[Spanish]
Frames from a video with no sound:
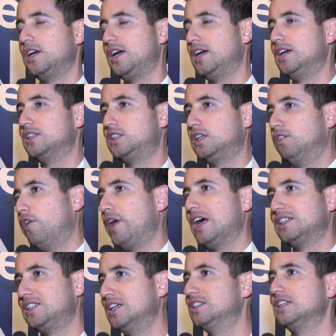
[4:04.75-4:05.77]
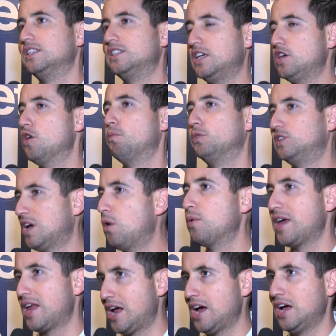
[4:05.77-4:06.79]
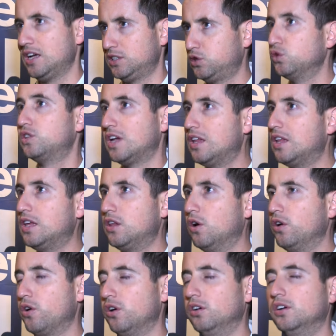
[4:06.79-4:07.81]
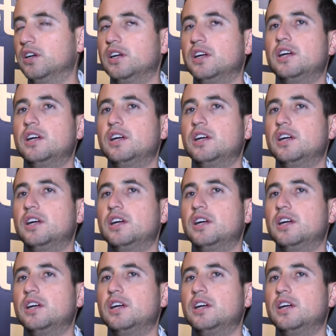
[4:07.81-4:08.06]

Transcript: Eh, si fuera así de sencillo, pues ya hubiera sucedido, ¿no?